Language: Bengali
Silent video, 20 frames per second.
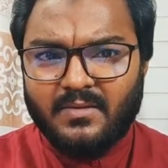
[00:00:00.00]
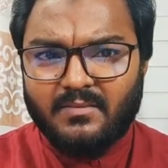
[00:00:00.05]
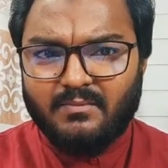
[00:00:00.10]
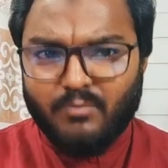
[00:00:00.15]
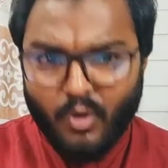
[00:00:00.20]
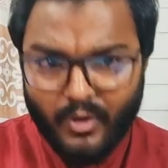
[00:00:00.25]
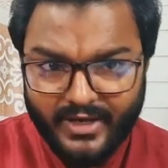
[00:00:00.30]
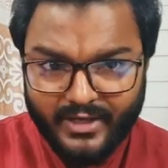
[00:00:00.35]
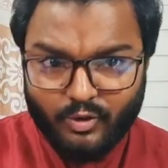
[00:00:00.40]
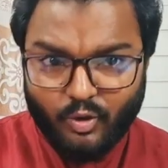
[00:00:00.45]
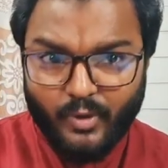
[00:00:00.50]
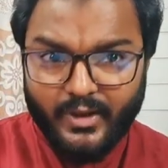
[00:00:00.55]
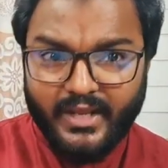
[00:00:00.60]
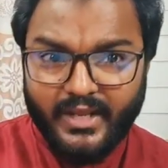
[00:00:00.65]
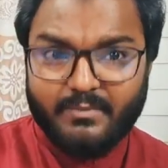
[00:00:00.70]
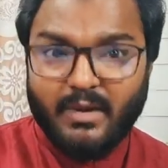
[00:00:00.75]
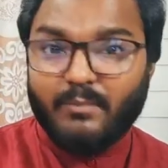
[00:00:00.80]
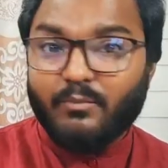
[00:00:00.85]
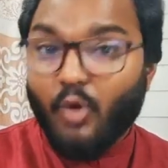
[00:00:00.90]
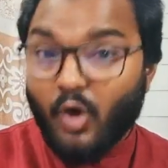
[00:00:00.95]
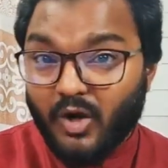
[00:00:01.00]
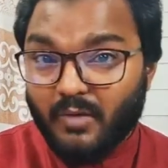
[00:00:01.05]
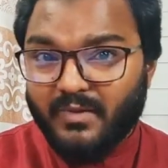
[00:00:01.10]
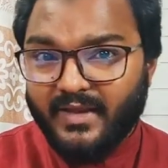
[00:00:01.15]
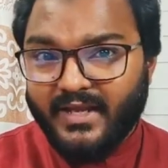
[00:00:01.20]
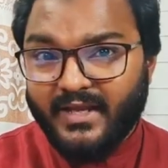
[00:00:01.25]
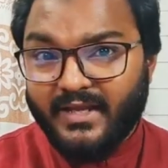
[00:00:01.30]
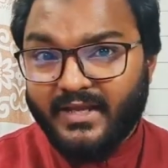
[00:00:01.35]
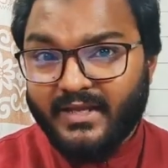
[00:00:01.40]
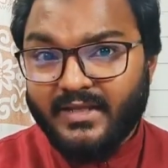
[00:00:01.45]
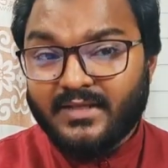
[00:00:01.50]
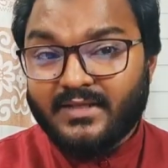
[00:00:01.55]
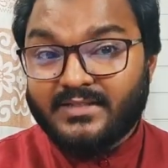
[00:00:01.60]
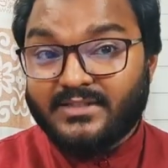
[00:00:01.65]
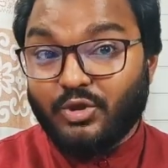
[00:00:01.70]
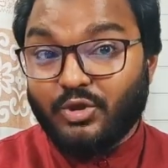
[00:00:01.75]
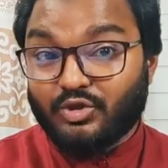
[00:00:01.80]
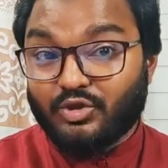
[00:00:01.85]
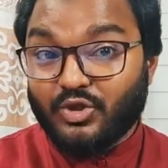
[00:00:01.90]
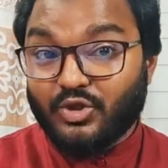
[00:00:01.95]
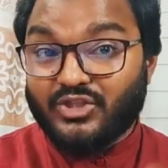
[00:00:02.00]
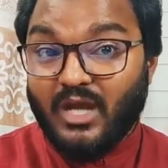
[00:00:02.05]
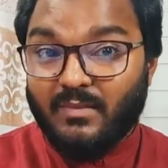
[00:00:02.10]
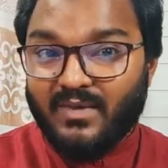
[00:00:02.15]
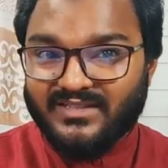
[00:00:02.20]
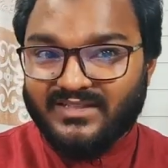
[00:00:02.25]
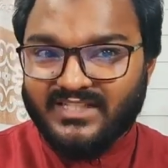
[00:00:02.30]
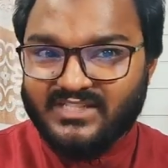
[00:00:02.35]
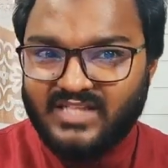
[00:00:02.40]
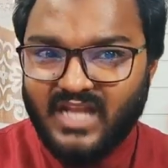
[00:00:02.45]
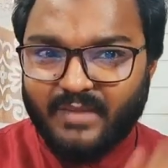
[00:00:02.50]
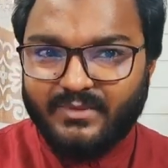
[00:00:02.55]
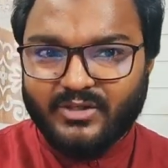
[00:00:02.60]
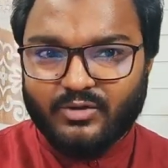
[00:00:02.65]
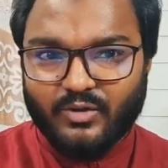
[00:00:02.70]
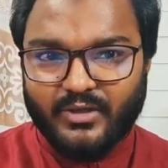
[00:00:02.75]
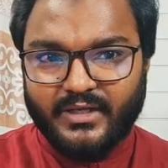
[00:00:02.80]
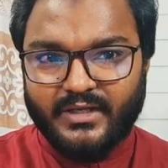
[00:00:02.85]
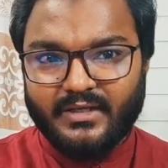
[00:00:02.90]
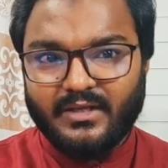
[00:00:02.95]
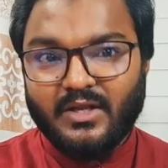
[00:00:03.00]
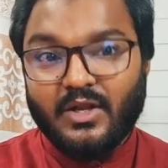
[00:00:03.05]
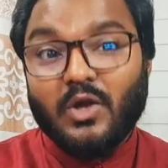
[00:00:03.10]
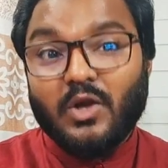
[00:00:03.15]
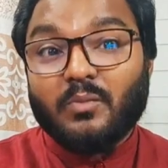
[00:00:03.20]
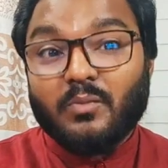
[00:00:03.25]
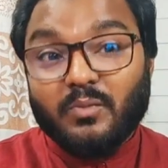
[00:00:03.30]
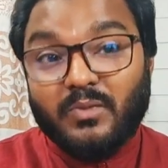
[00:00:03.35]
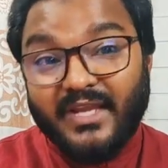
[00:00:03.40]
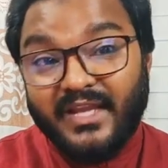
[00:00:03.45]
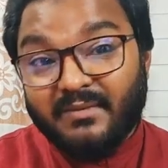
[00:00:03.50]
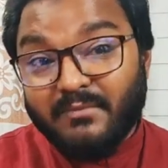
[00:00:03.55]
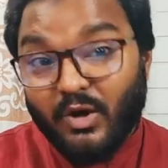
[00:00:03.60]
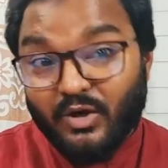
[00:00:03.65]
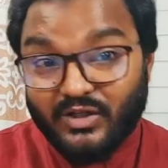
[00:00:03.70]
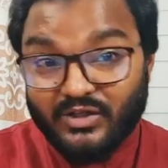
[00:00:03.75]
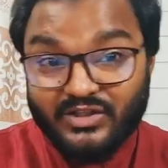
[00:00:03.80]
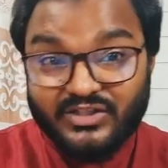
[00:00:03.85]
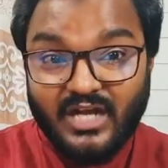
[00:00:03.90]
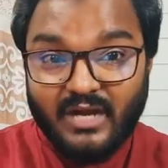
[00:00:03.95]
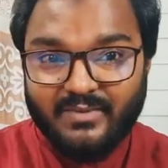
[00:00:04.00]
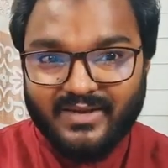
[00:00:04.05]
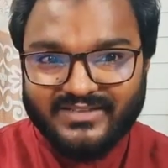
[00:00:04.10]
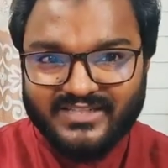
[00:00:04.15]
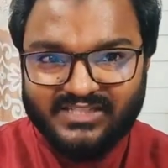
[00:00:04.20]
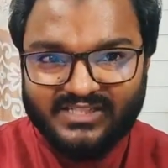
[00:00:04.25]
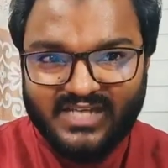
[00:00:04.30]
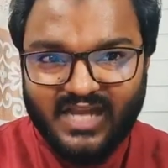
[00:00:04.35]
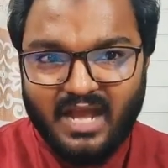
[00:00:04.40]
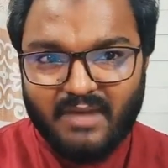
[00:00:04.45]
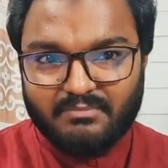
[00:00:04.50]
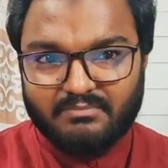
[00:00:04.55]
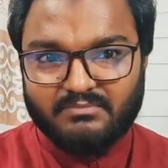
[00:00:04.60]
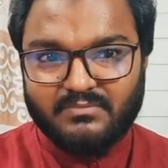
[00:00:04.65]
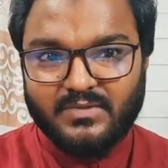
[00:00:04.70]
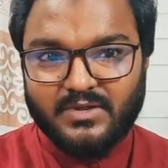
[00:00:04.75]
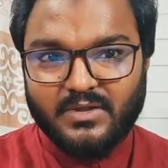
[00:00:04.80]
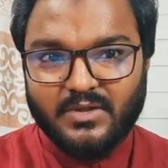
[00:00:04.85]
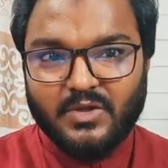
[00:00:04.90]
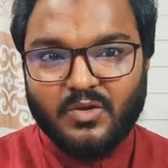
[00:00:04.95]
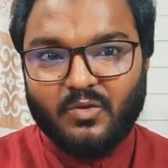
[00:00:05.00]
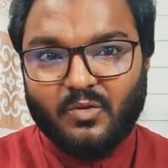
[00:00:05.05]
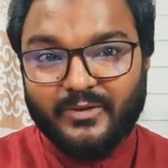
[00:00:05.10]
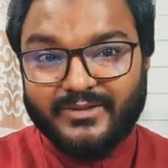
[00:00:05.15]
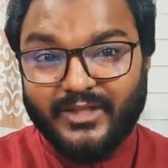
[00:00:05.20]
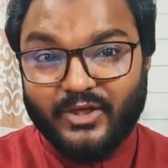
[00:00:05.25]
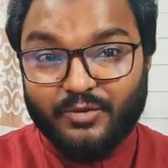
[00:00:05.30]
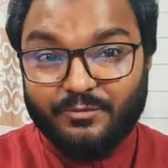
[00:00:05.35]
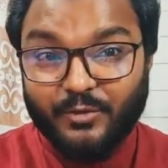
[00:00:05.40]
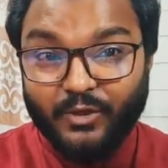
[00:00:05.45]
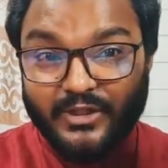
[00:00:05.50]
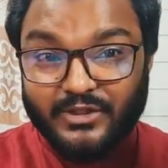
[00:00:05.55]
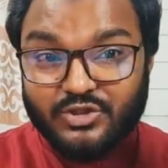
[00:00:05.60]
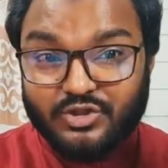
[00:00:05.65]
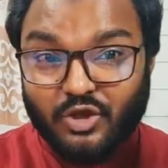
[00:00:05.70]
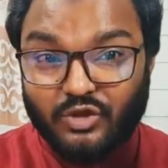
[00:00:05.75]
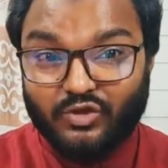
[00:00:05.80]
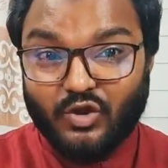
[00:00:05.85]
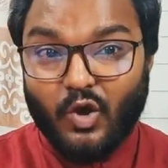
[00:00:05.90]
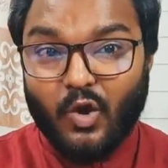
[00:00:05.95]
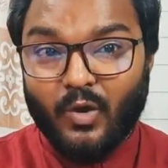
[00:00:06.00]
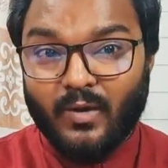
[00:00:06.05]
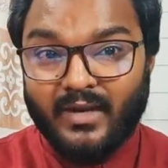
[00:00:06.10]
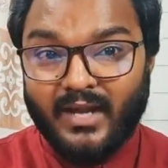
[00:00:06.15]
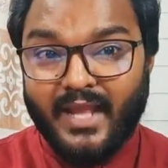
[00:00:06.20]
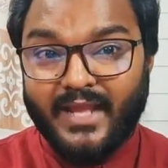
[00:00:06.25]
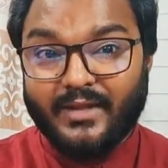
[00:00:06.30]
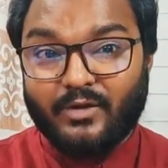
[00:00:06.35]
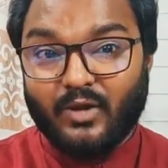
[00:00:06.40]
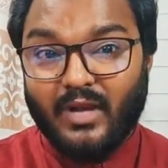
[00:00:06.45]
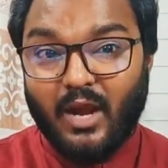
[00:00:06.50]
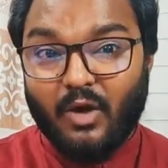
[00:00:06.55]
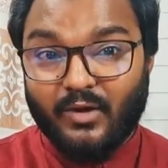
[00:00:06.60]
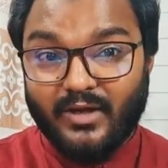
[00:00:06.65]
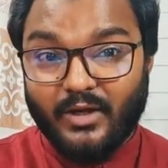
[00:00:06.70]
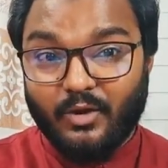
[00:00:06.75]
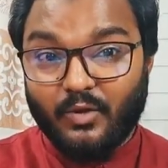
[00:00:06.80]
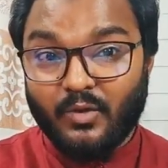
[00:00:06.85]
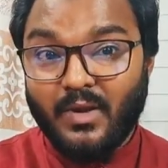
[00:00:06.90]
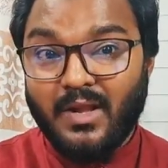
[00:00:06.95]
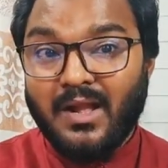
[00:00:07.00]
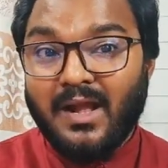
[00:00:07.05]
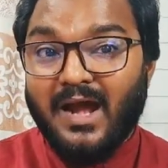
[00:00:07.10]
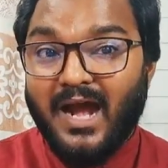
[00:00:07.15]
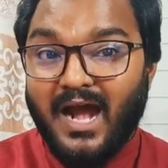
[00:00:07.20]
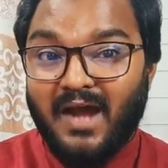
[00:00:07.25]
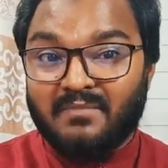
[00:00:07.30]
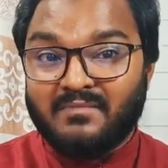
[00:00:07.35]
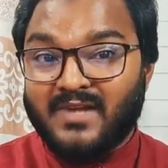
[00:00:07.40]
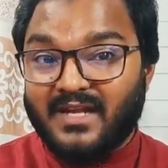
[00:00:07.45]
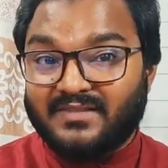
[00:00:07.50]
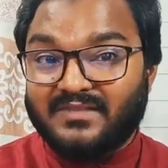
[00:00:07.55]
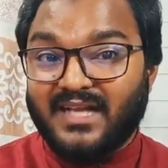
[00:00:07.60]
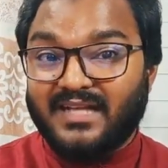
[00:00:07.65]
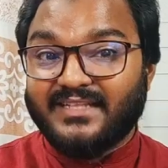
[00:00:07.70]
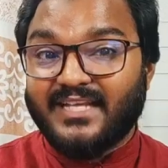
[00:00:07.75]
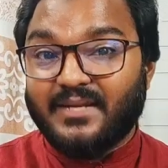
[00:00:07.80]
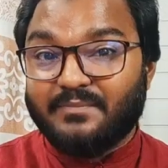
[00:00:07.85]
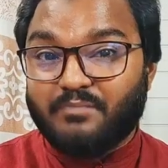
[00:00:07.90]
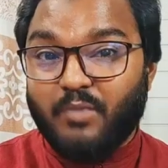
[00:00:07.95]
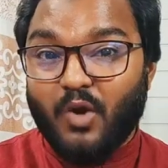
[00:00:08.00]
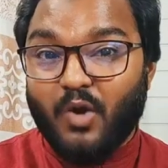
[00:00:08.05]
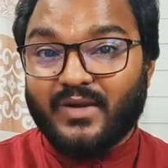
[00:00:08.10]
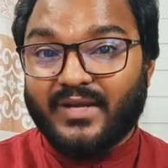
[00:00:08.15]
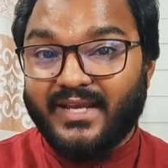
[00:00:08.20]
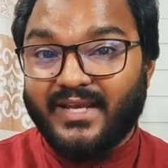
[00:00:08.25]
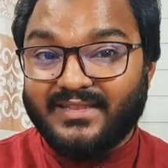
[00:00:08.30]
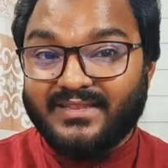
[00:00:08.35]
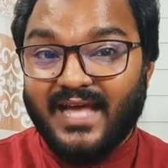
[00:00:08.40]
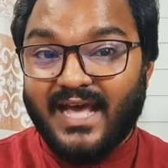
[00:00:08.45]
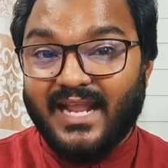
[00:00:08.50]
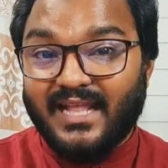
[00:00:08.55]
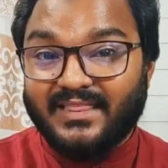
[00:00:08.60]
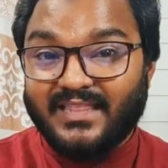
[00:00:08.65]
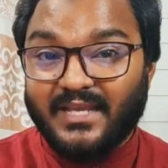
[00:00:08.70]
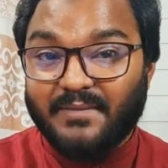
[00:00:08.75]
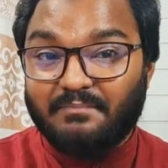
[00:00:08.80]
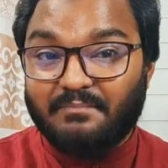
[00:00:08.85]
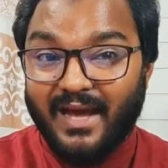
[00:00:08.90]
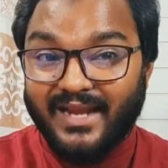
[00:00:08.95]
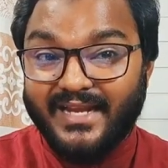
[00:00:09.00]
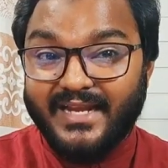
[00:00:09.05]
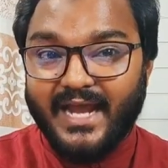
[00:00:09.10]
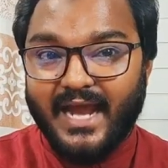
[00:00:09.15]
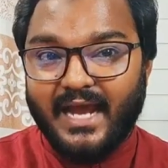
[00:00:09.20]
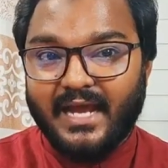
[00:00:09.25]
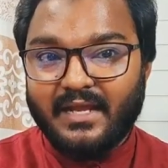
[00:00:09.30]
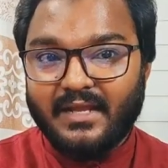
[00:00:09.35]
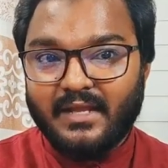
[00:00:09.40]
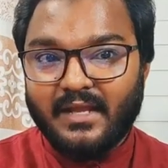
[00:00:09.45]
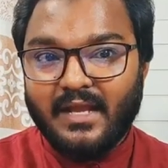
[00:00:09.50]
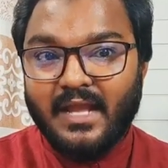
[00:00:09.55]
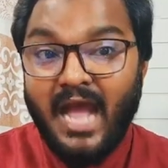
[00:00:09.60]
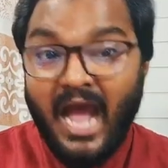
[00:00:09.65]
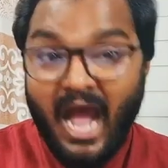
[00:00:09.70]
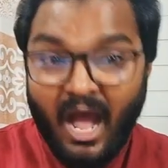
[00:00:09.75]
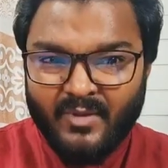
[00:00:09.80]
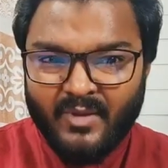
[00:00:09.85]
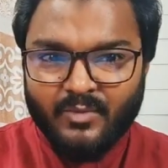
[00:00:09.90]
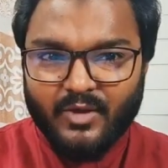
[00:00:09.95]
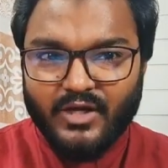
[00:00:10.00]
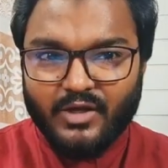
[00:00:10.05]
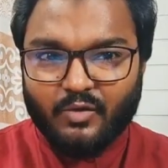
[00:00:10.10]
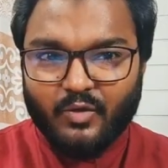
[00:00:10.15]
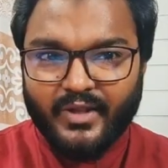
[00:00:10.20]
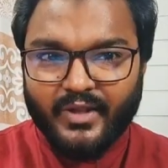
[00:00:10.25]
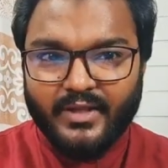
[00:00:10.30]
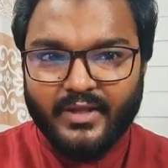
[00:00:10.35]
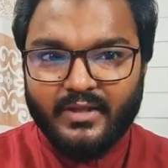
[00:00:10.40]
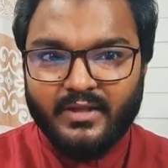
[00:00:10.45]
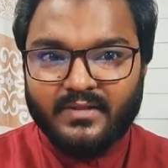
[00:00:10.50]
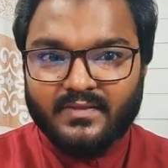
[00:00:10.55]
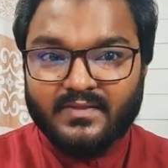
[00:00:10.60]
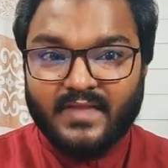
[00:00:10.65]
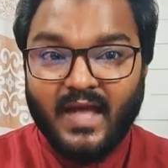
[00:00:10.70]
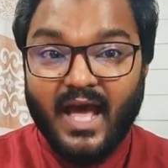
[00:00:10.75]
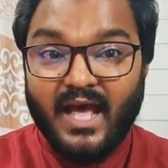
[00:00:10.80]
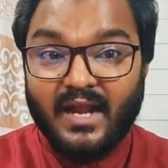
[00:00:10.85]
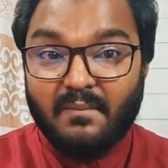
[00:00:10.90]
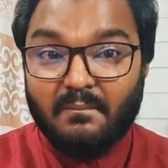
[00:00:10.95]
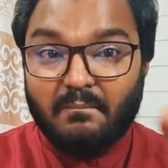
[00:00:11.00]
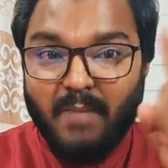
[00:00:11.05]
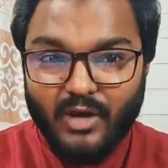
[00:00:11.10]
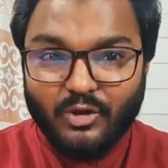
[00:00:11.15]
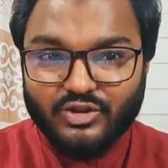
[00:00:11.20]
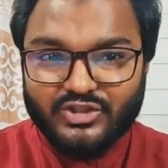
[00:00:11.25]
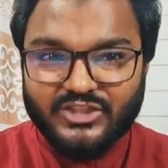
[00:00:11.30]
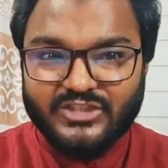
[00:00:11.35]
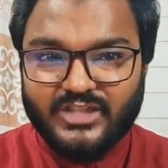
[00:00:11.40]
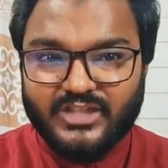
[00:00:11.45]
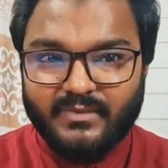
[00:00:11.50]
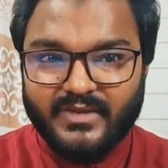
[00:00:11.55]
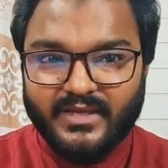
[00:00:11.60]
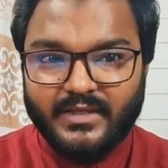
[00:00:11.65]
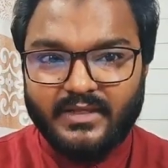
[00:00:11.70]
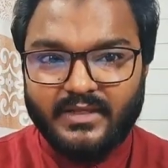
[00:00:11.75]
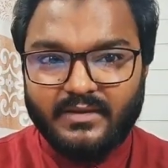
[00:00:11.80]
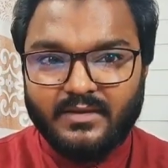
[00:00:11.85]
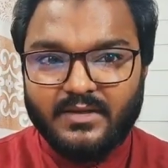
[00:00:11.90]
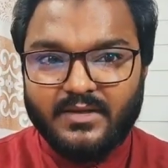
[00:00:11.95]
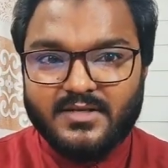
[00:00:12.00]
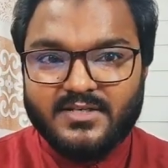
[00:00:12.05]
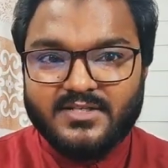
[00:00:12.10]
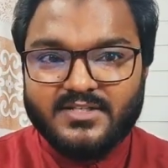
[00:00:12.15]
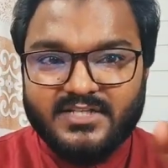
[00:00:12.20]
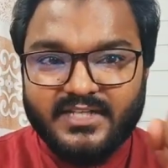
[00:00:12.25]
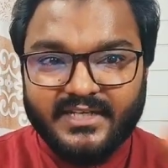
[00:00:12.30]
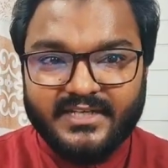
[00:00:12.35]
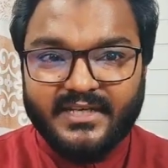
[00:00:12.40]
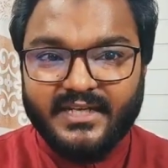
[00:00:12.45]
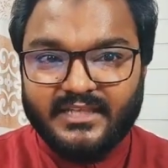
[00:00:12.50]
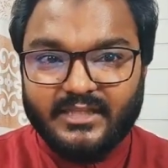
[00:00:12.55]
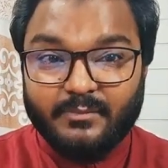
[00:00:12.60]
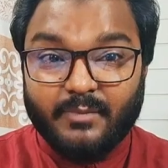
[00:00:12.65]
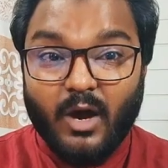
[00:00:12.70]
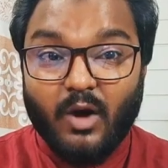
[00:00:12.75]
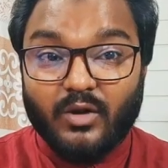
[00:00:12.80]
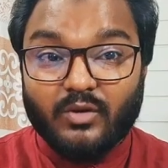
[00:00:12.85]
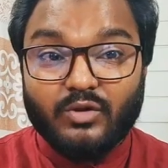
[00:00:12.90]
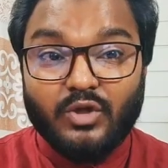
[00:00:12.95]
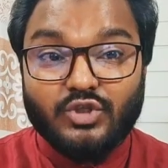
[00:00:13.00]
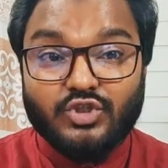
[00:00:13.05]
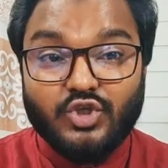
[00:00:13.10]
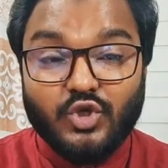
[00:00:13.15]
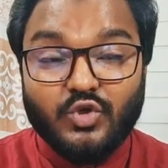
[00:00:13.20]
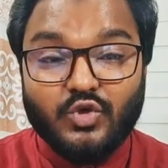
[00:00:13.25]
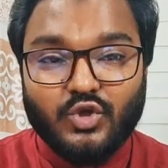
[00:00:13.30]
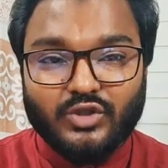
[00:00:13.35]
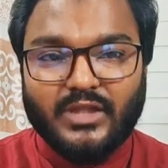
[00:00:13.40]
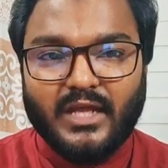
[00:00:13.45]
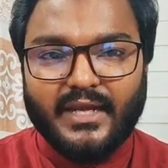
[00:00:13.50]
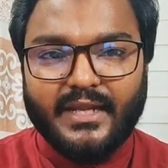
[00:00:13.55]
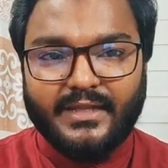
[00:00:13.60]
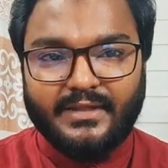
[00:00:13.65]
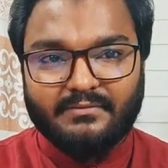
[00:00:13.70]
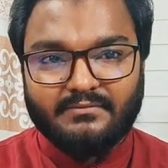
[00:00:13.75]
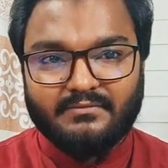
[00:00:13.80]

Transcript: মনে করে বা বলবে যে ও তো জামাত ইসলামই করে কিংবা ওটা তো জামাত ইসলাম ওদের উপরে শত অন্যায় করা হলেও আমরা তাদের পক্ষে দাঁড়াতে পারি না আমি মনে করি তার মানুষ হিসাবে স্বীকৃতি পাওয়ার কোনো যোগ্যতা নেই